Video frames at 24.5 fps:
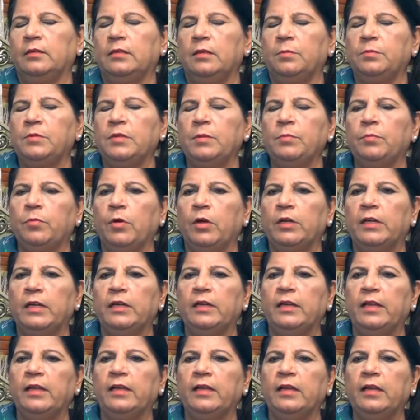सबसे
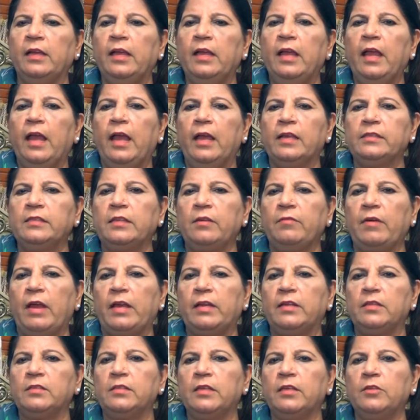इम्पॉर्टेंट एक ऐसा
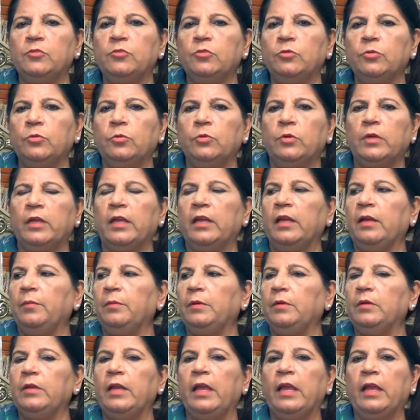वायरस है जो कि
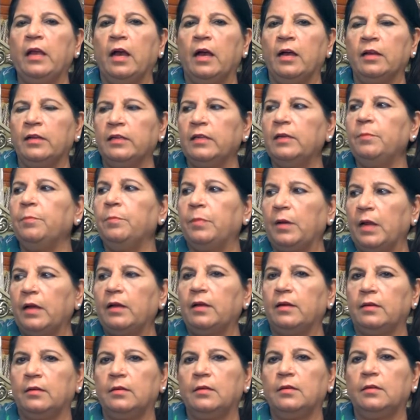एक आँख की
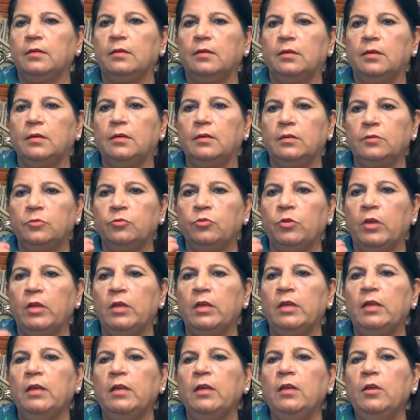प्लग जो
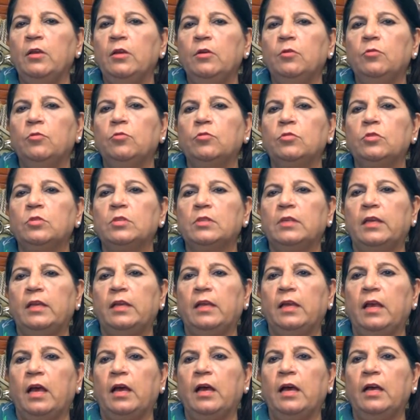है
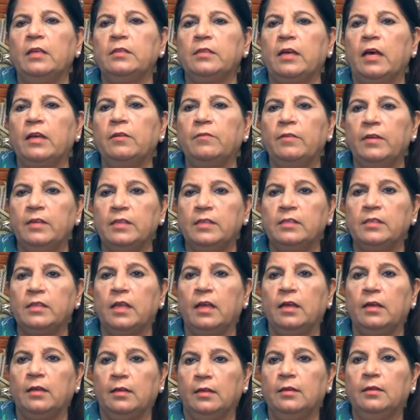उसका हज़ारवा
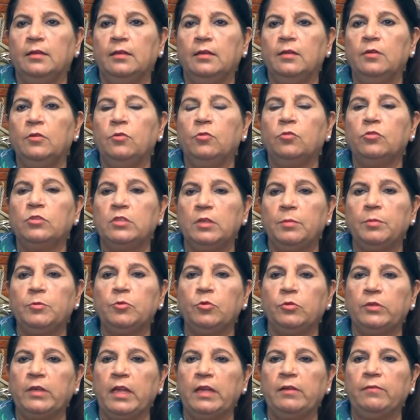हिस्सा उससे भी
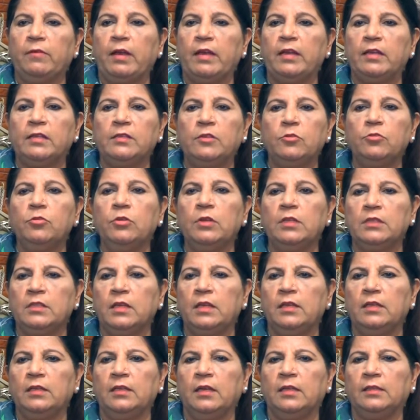छोटा एक वायरस है जो नज़र
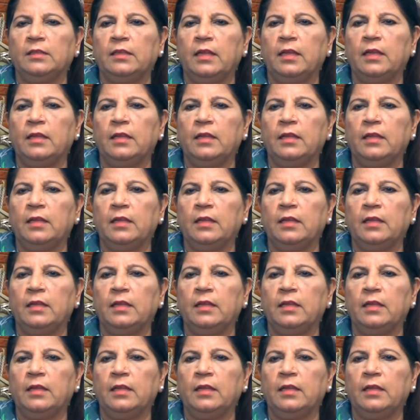नहीं आता